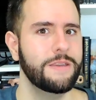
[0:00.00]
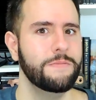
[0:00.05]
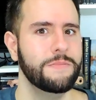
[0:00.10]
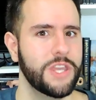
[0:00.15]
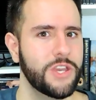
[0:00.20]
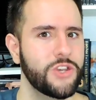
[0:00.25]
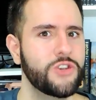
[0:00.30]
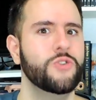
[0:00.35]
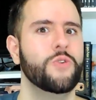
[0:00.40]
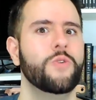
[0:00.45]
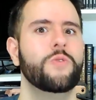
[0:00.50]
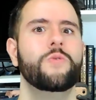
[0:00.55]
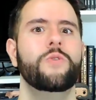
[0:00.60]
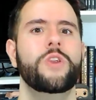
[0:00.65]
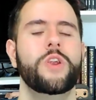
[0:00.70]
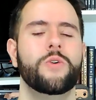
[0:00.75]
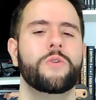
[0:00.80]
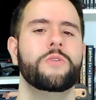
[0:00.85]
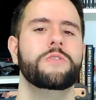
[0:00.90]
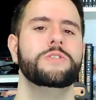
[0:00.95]
que me deixou
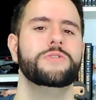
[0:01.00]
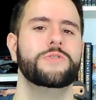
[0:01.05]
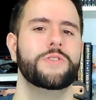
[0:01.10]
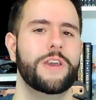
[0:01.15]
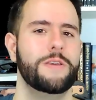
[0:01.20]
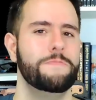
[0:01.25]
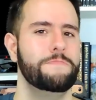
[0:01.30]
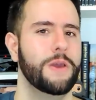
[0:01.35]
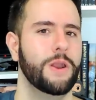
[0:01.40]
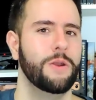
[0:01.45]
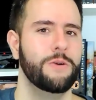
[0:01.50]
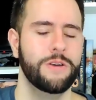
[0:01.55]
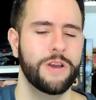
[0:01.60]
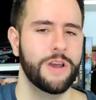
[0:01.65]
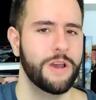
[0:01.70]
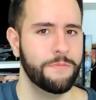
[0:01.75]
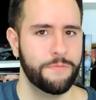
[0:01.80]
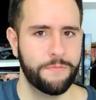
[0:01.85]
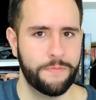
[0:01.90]
curioso aí pelo,